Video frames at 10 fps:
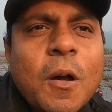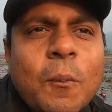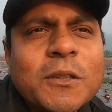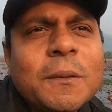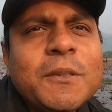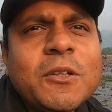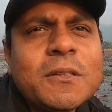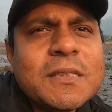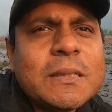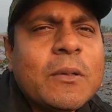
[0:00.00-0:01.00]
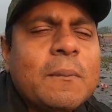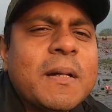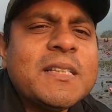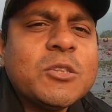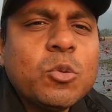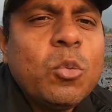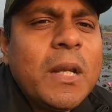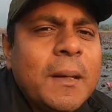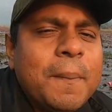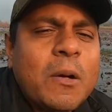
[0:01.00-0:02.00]
মজার বিষয় হচ্ছে যেমন আমরা
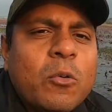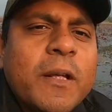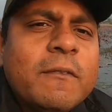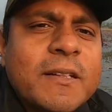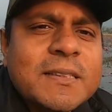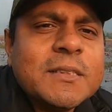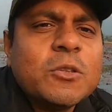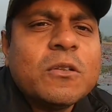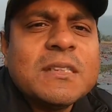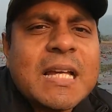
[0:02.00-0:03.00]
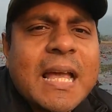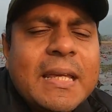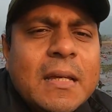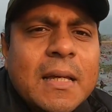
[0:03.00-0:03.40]
স্কুলে বা কোনো ইউনিভার্সিটিতে যখন যাই